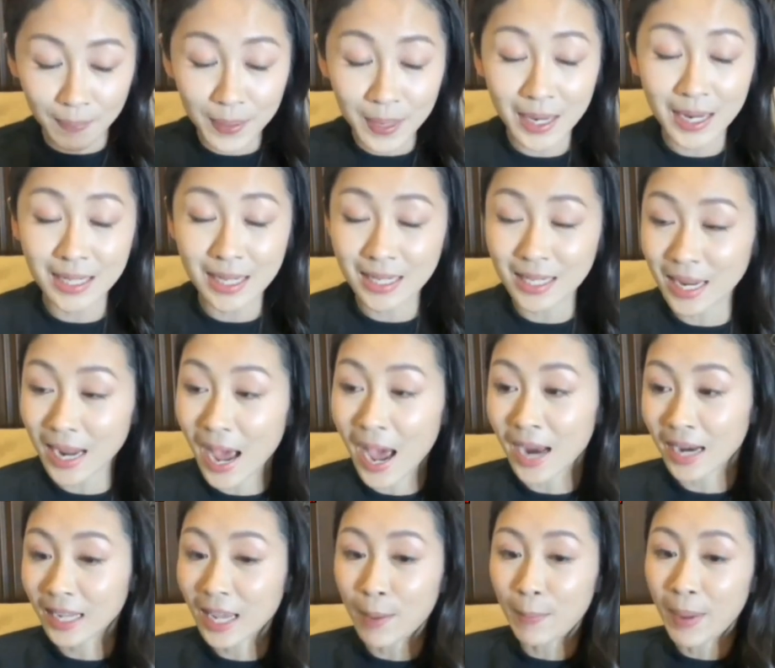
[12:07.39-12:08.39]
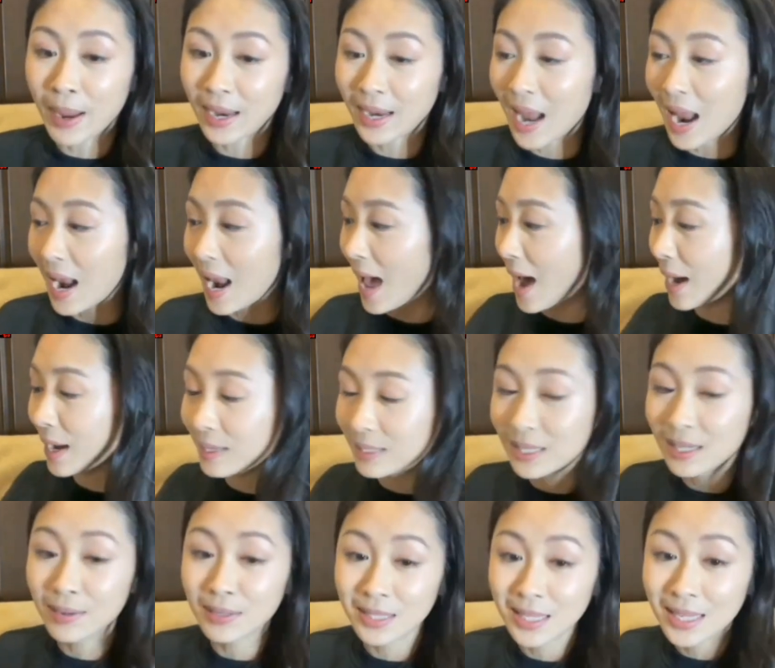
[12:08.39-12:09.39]
เพื่อที่ฉันจะหันกลับไปด้านหลัง
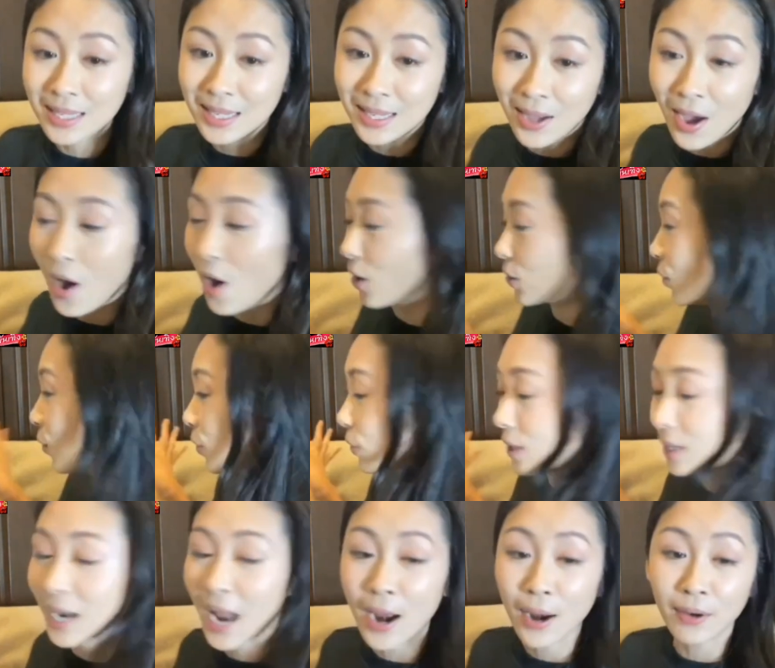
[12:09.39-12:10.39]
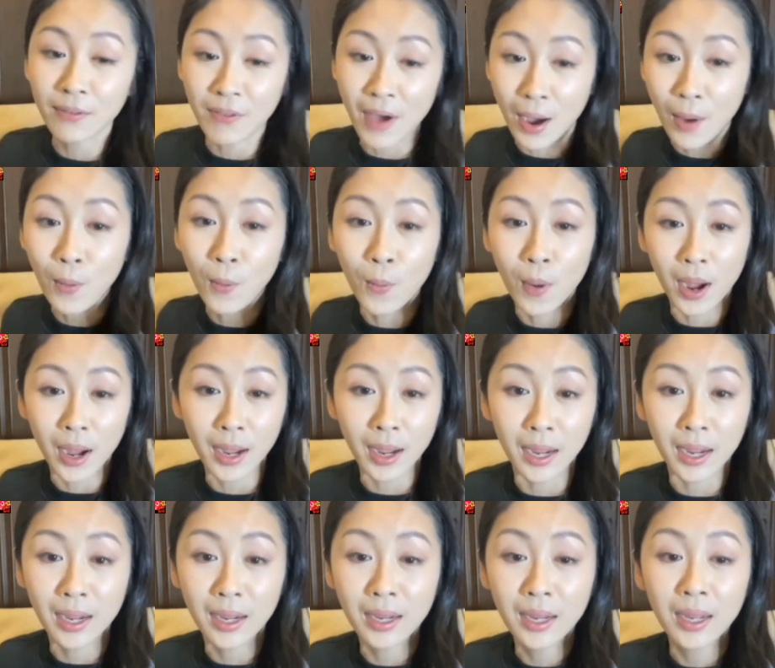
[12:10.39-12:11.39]
ที่จะเกาะตรงด้านฝั่งหัว
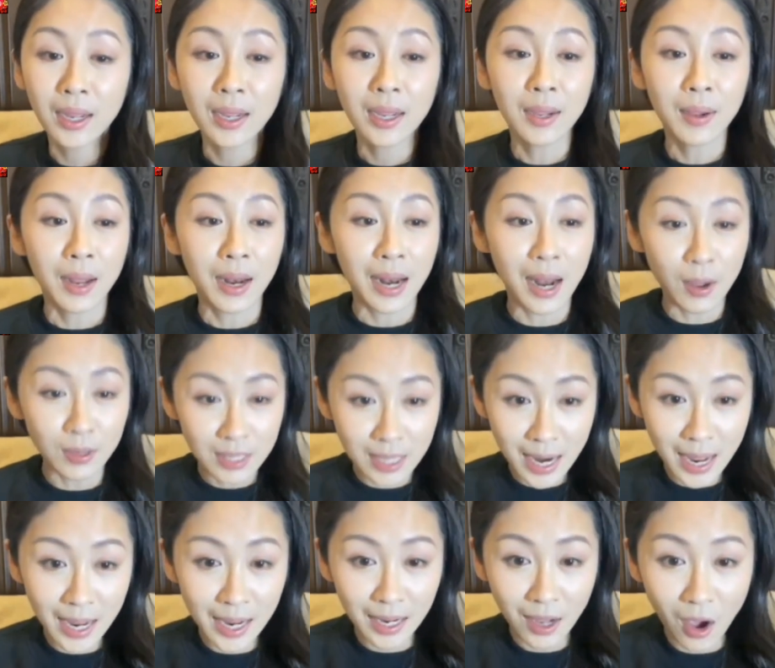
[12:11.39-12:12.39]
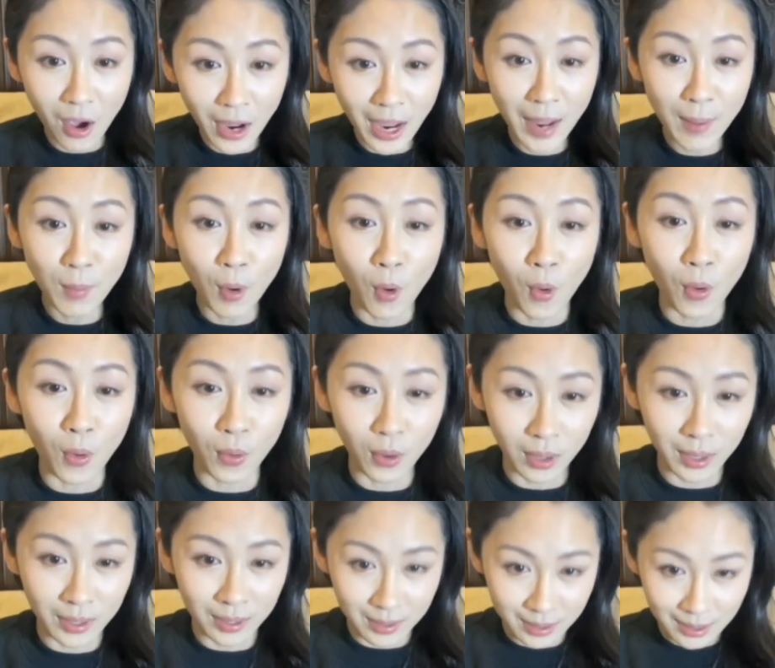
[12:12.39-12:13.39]
เราจะได้ค่อยให้โม
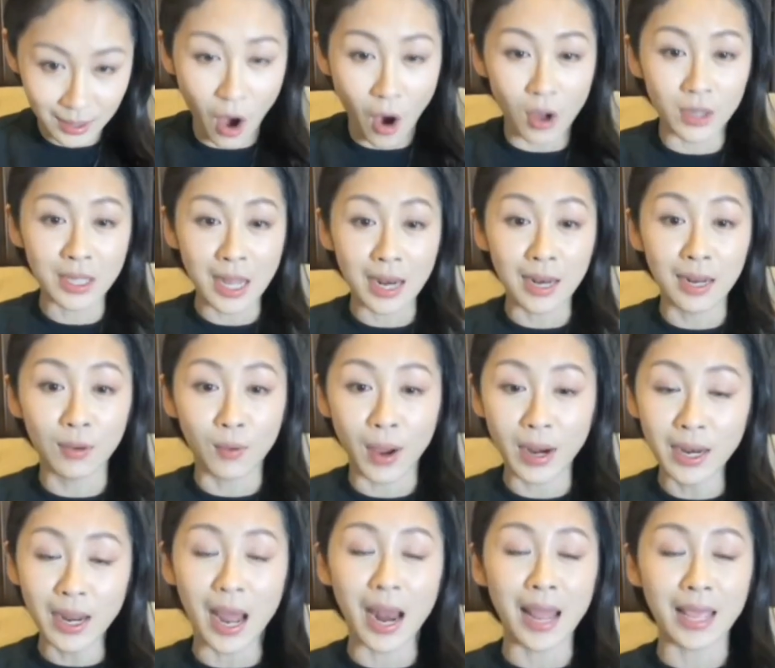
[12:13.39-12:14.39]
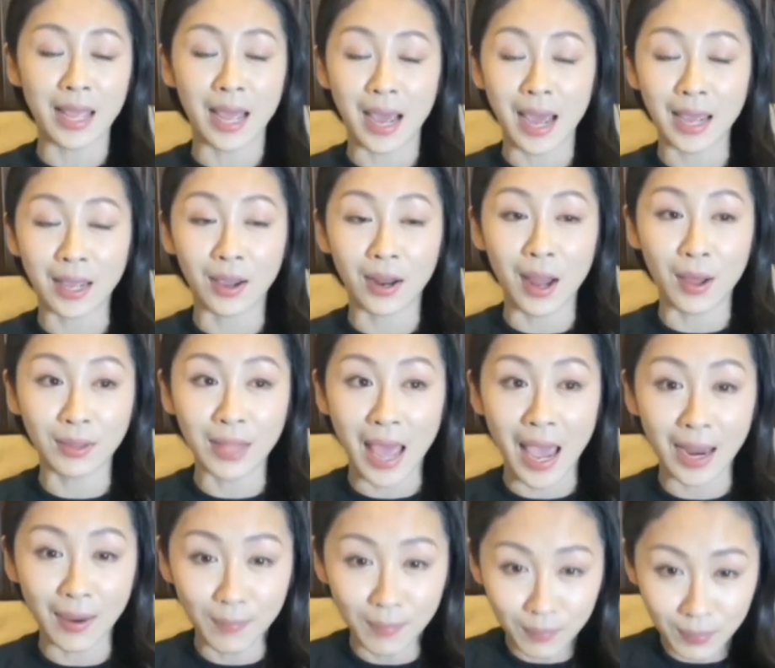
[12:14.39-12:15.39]
เกาะฉันหรือว่าอะไรยังไงก็แล้ว
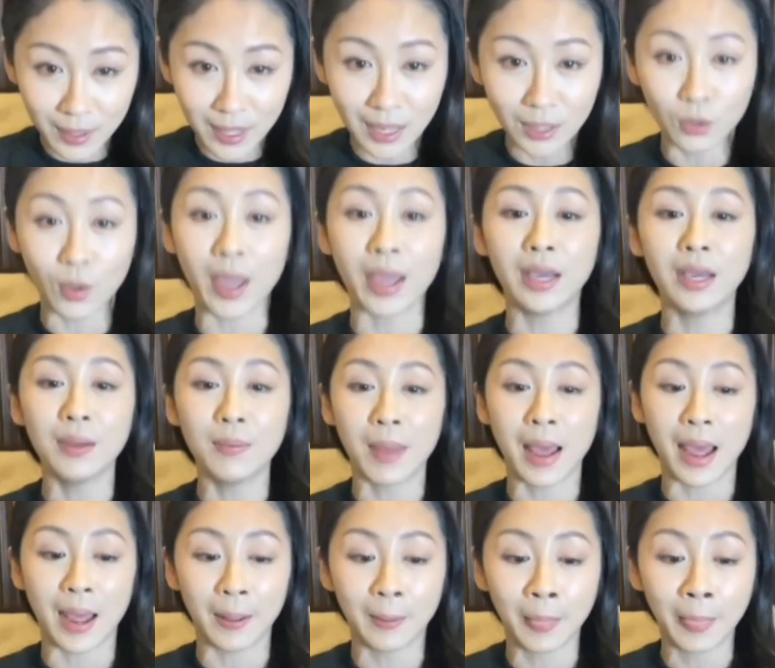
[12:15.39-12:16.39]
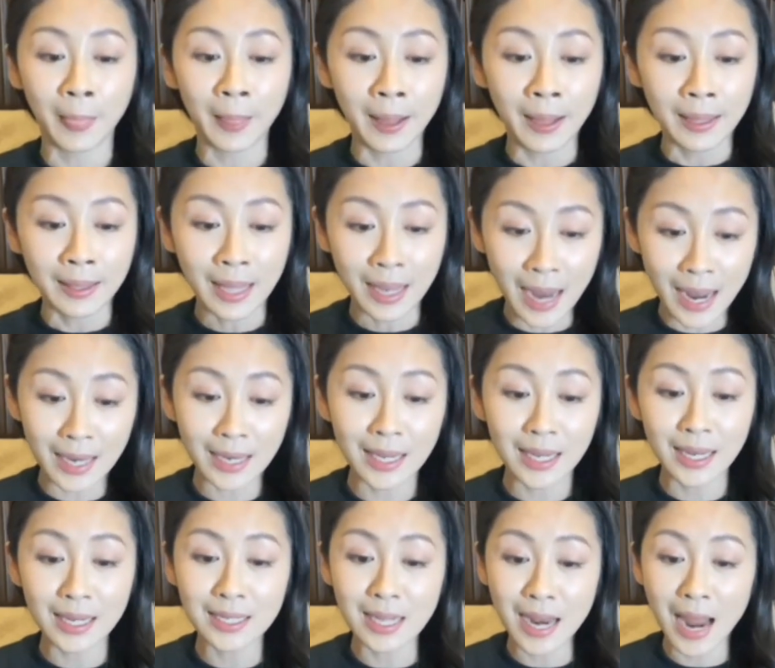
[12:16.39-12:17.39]
แต่ให้ดึงตัวเองขึ้นมาแต่ทัน
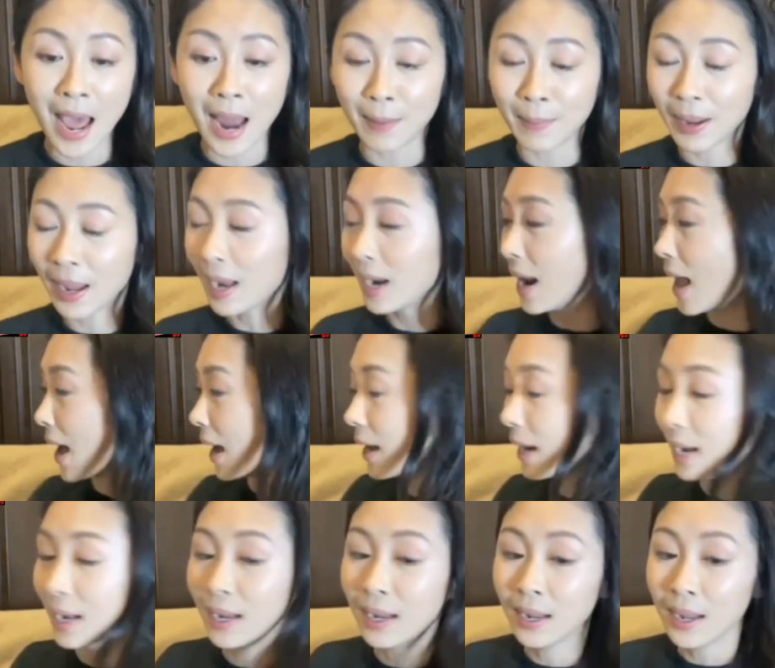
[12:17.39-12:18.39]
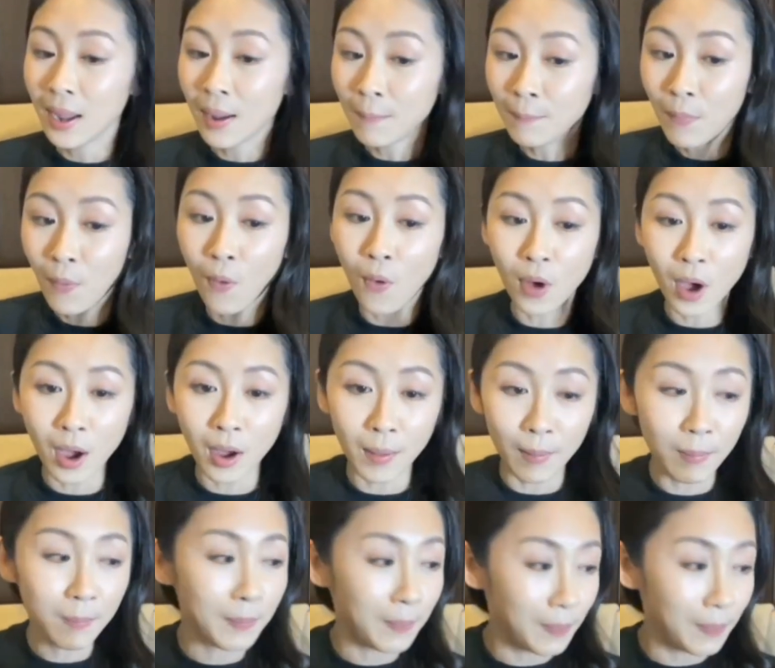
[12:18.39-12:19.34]
ทีที่ฉันหันไปข้างหลังอ่ะโมก็